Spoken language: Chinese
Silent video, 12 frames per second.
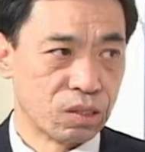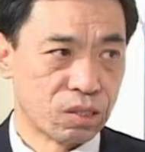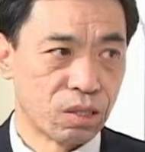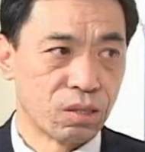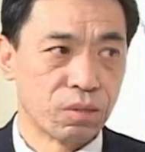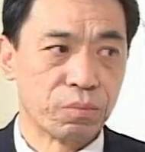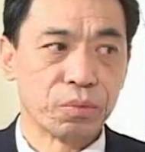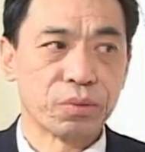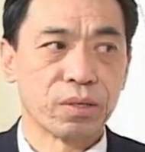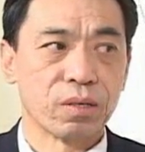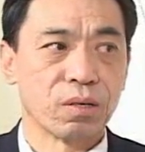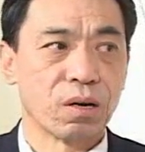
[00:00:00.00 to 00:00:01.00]
你身体
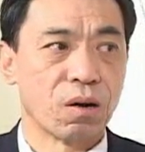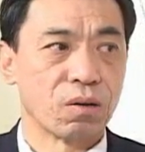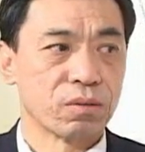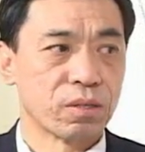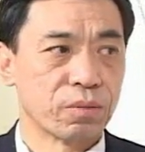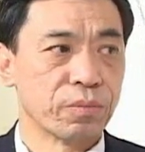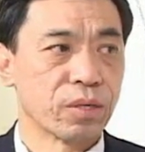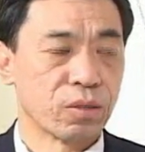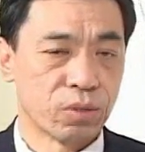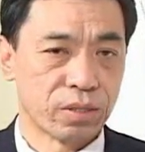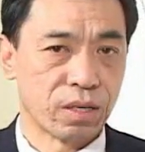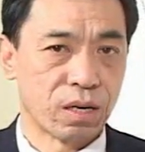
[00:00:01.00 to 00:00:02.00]
不是很好。”他这么
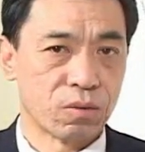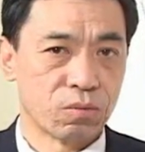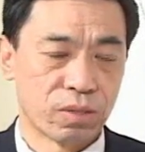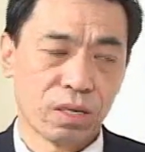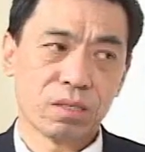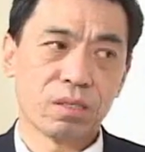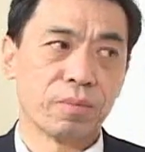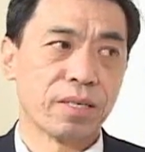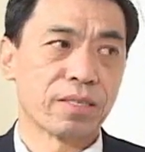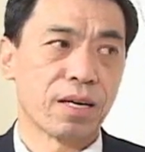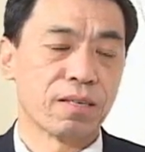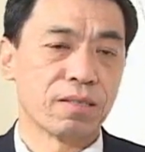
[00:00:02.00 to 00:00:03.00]
跟我讲，我当时也
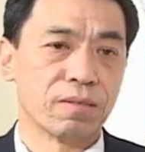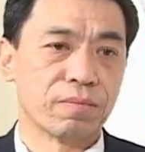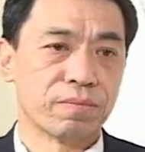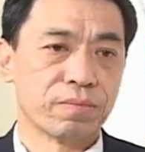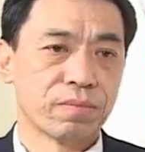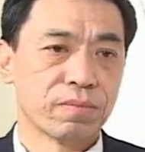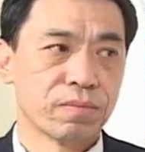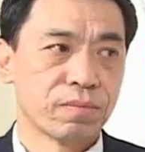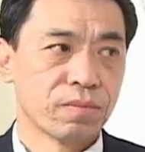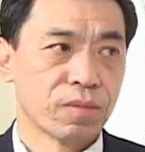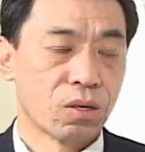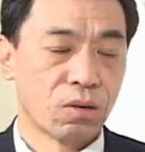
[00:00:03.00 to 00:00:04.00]
没在意。
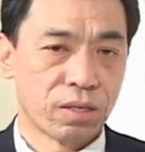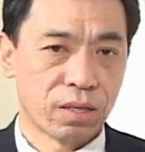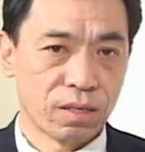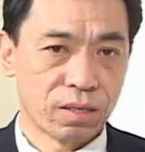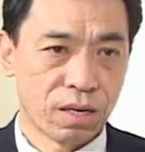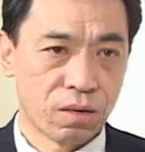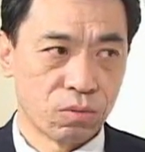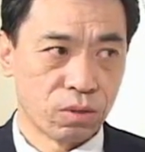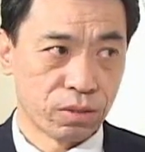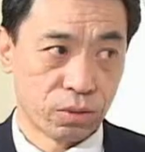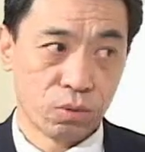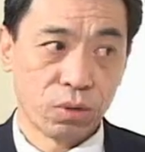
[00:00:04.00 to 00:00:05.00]
后来他一看
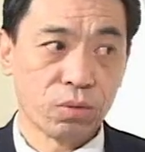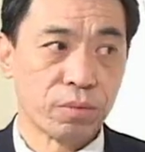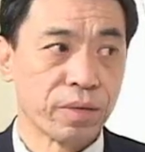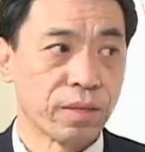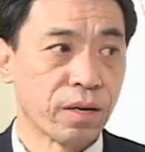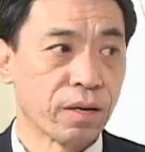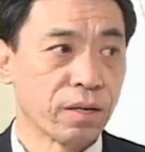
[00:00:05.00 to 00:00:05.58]
我是关桂敏